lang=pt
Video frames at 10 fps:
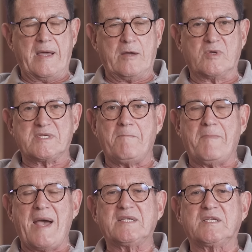A coisa
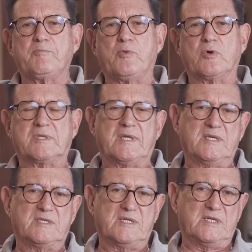mais
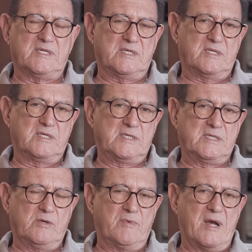importante
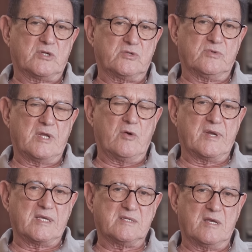que eu acho na
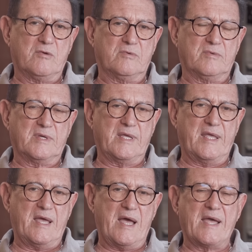oração
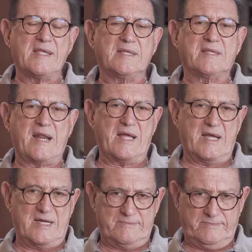é a entrega.